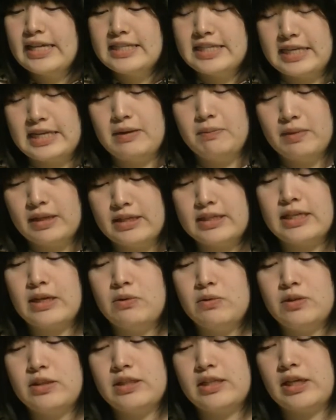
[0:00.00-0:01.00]
ぜひ皆さ
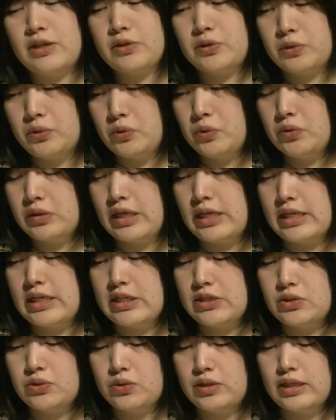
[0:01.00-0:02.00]
んお近くの
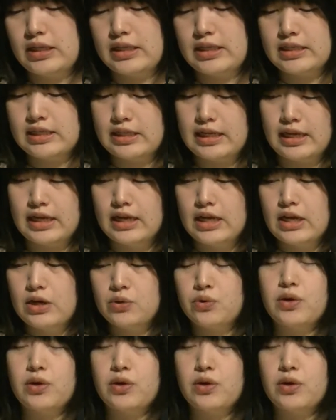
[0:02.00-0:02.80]
劇場でですね